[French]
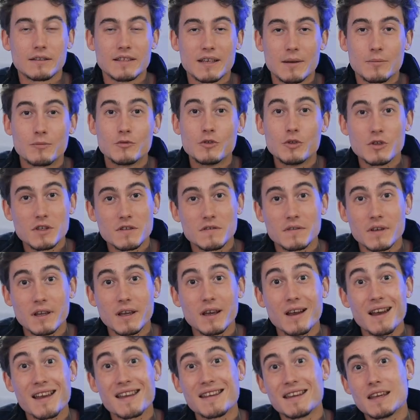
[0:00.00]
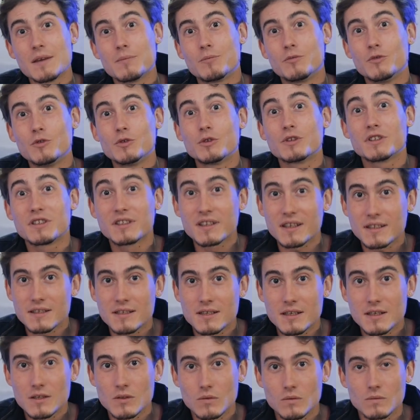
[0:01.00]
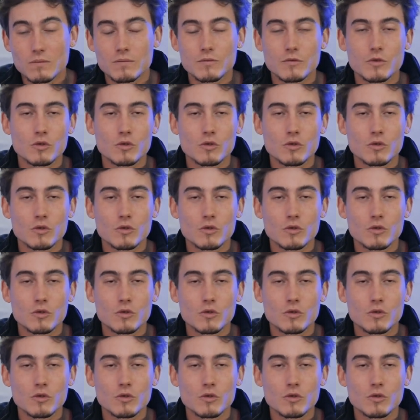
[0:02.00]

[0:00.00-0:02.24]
Il y a pneus hiver et pneus 4 saisons.